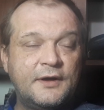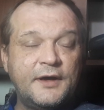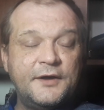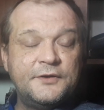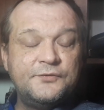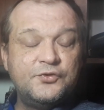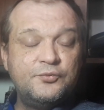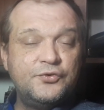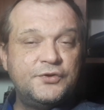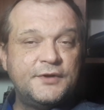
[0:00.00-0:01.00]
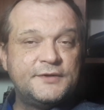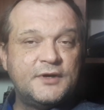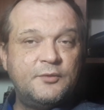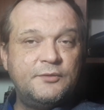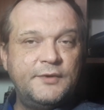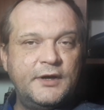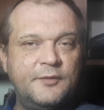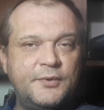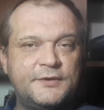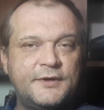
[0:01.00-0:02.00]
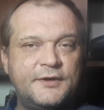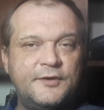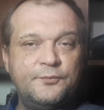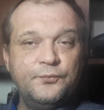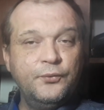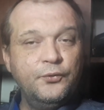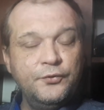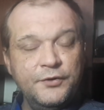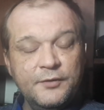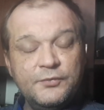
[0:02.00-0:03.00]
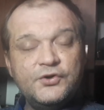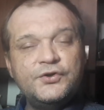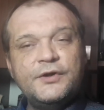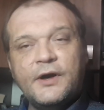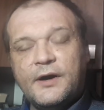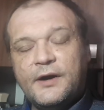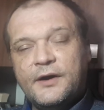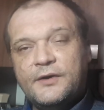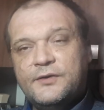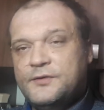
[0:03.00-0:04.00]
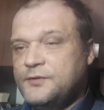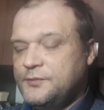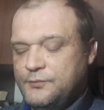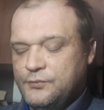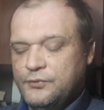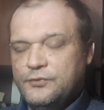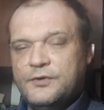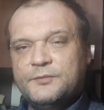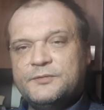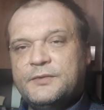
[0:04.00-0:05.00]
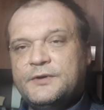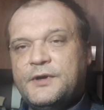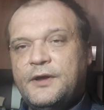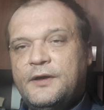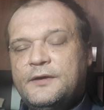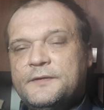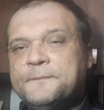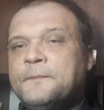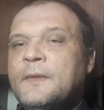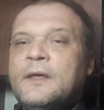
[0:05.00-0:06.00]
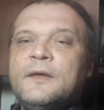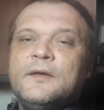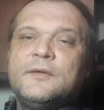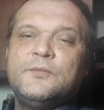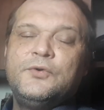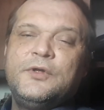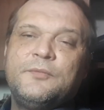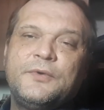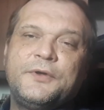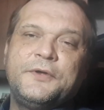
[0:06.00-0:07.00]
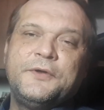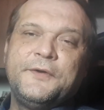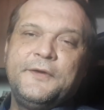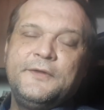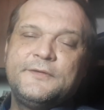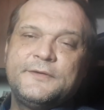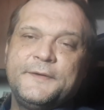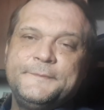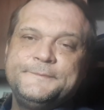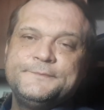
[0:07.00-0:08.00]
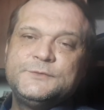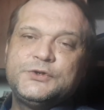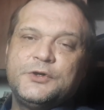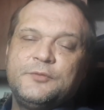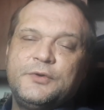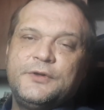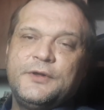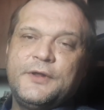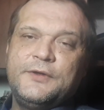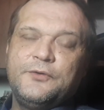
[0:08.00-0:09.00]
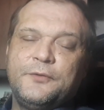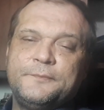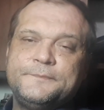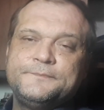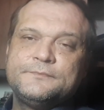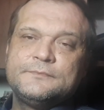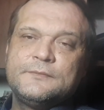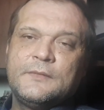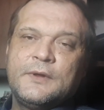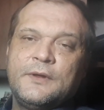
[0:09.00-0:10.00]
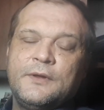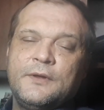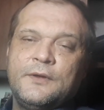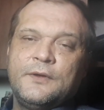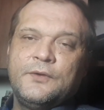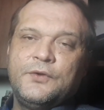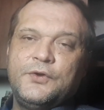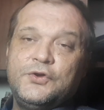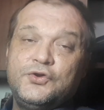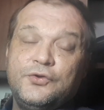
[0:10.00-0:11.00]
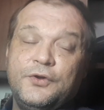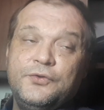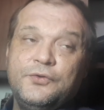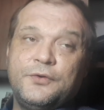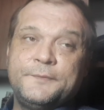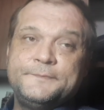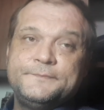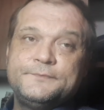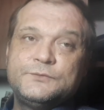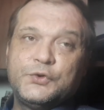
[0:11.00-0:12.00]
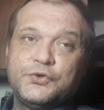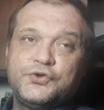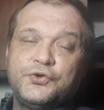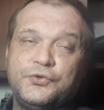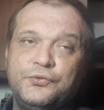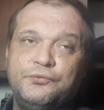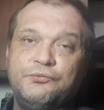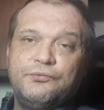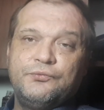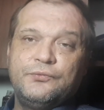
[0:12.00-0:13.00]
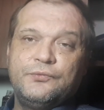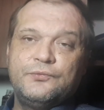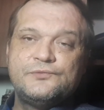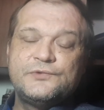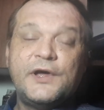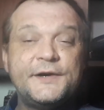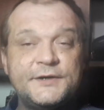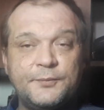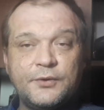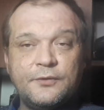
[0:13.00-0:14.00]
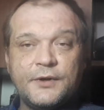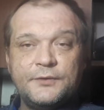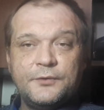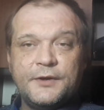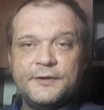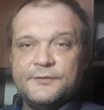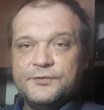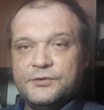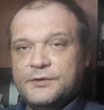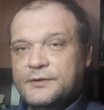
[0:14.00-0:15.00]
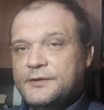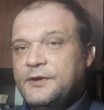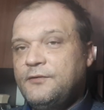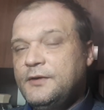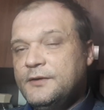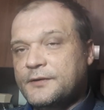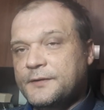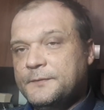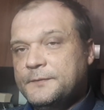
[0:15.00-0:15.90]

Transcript: Как это все будет на самом деле происходить, будем ждать, будем смотреть, будем э, рыться, что-нибудь да найдем. И еще одно, то, что наша прокуратура это все дело не видела.